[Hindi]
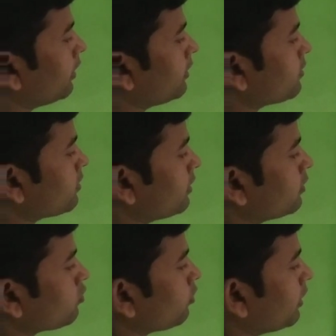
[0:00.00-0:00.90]
थर्टी
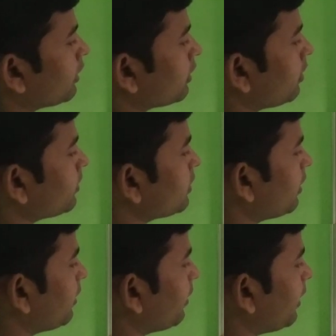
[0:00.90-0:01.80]
सिक्स तो ये कितना
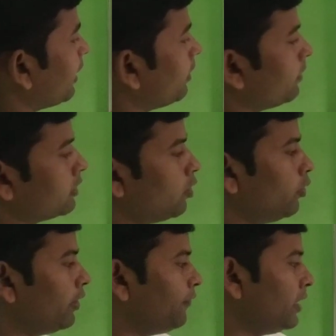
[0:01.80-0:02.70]
बचेगा नाइन
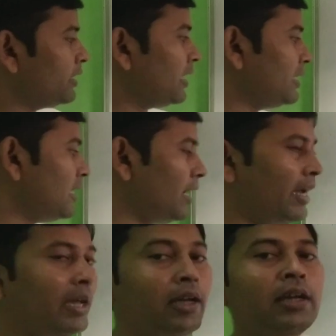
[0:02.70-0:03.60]
बताओ डिफरेंस कैसा
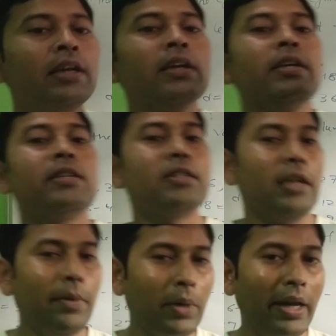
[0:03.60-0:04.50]
है
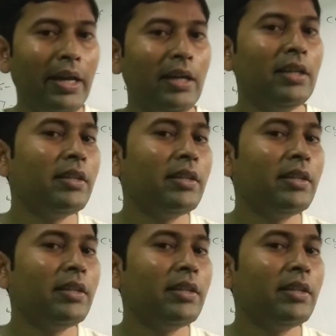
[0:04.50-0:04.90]
सेम है